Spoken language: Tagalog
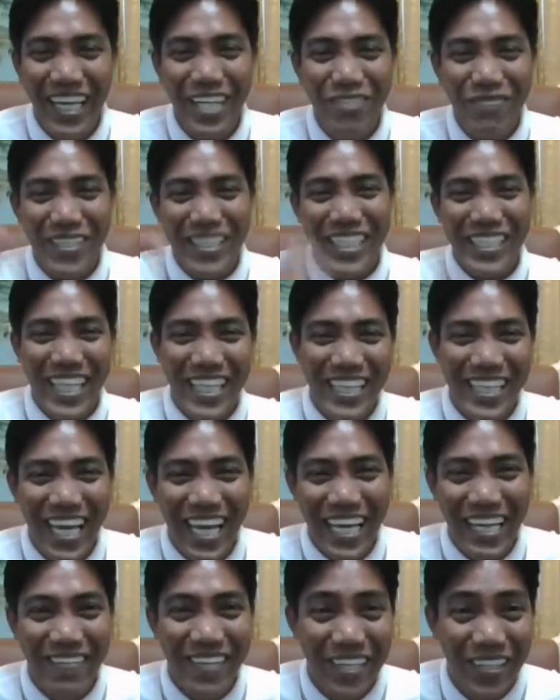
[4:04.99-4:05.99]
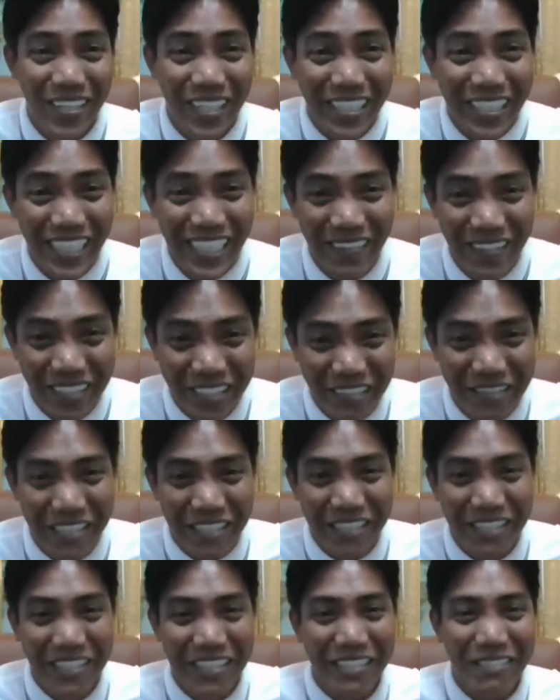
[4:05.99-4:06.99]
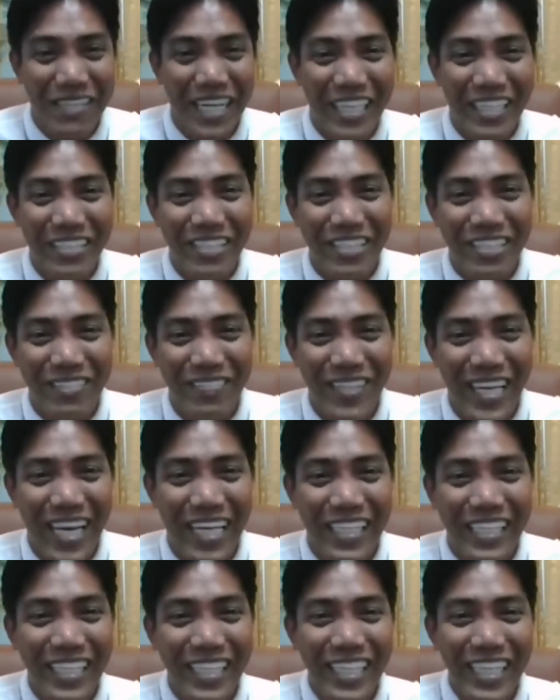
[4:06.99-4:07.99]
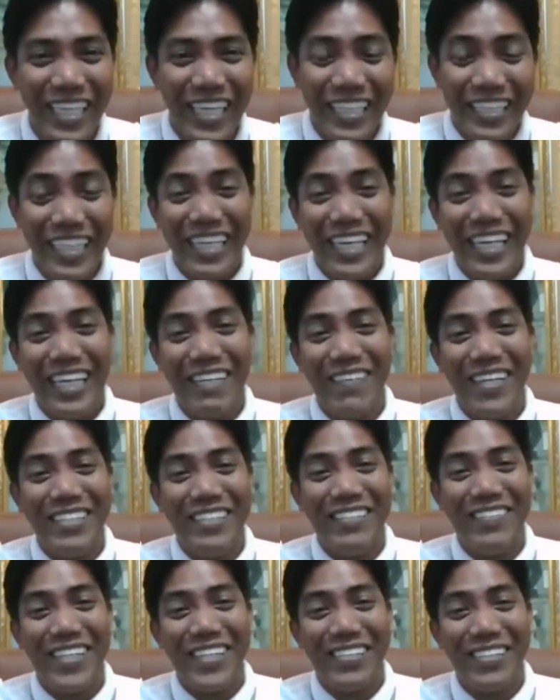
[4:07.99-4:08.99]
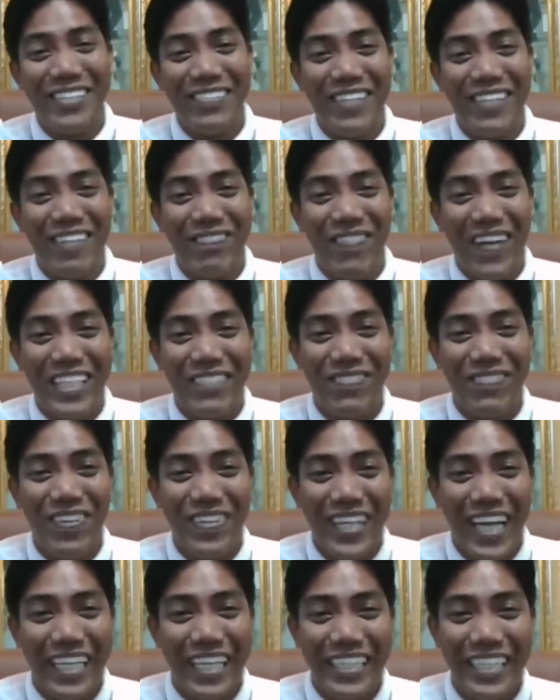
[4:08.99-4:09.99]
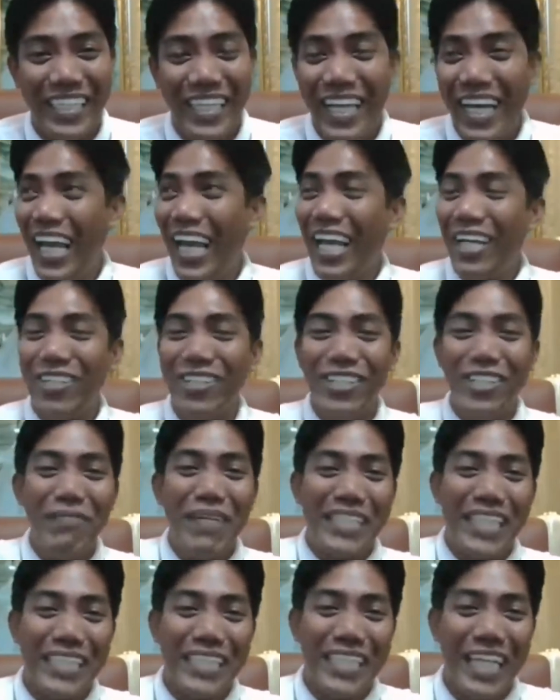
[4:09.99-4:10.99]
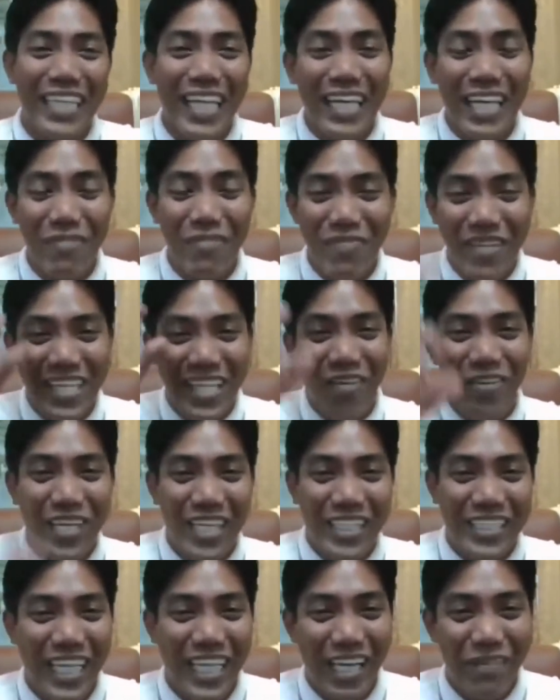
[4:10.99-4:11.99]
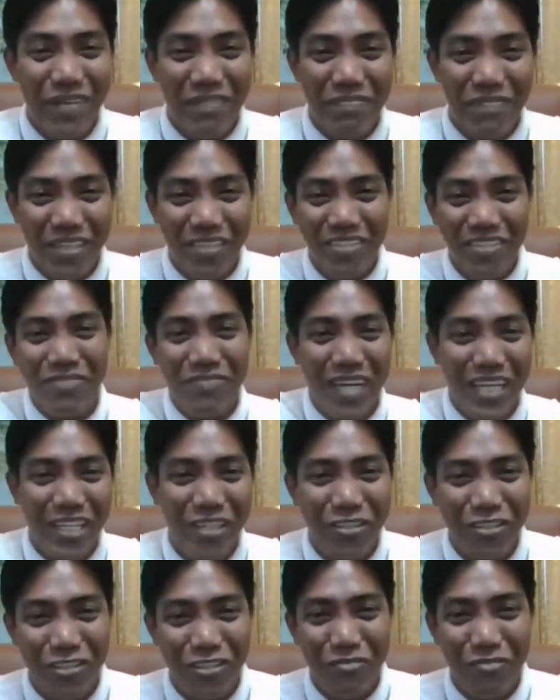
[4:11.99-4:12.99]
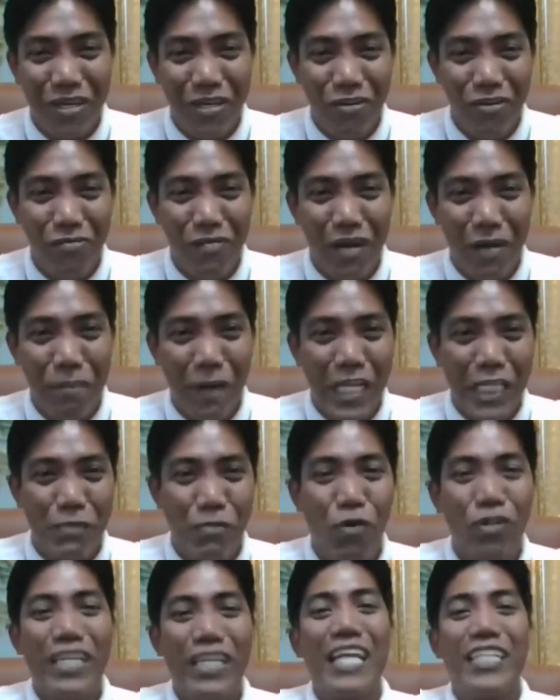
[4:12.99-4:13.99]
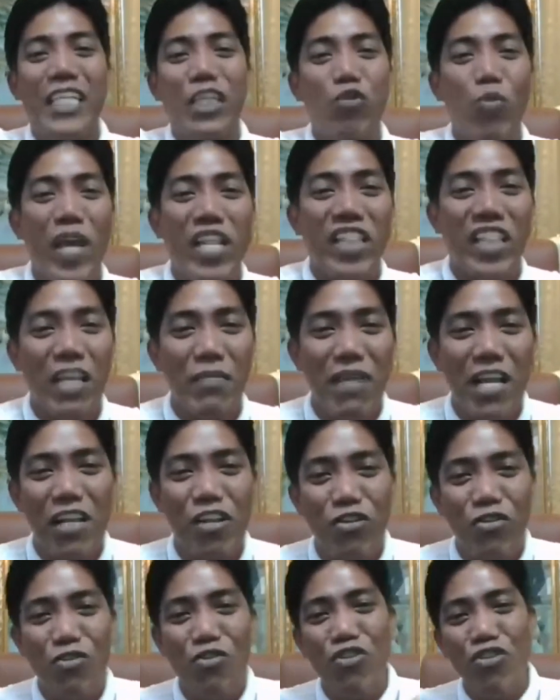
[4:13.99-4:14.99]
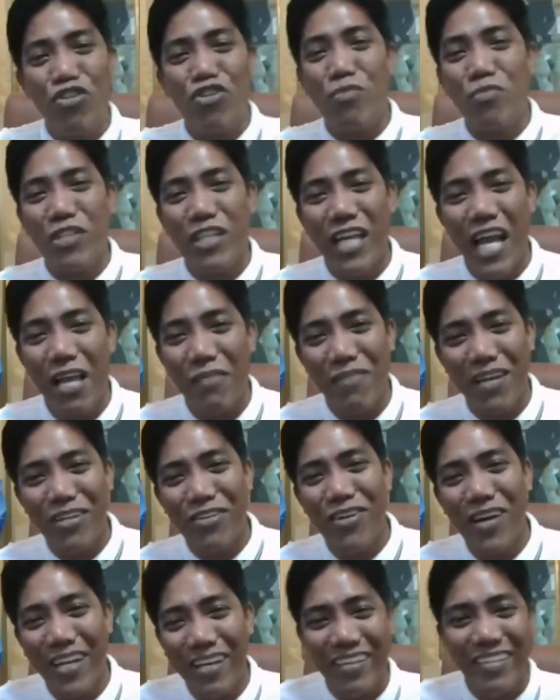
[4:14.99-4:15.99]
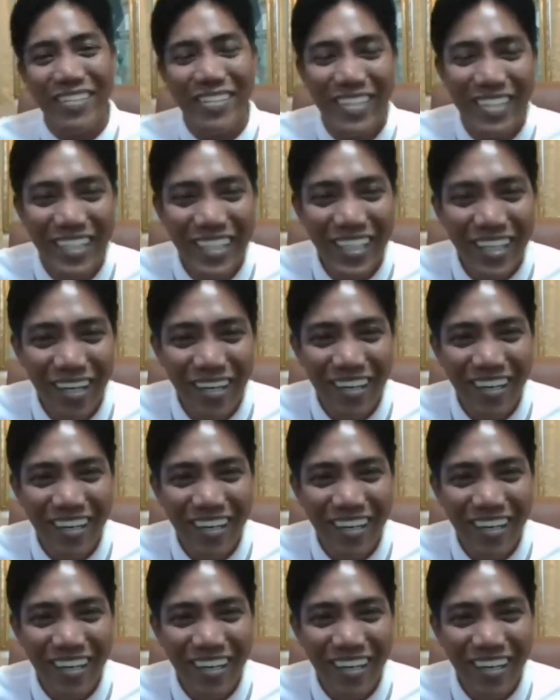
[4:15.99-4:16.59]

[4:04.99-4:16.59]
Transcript: Eh, yung matatanda naman oh, hindi naman marunong mag-YouTube yan. Hindi rin naman humarunong mag-Facebook yan. Eh, kung yung matatanda nabigyan ko ng salamin, marunong mag-YouTube, marunong mag-Facebook, nasa 20 million ho yung subscriber ko ngayon.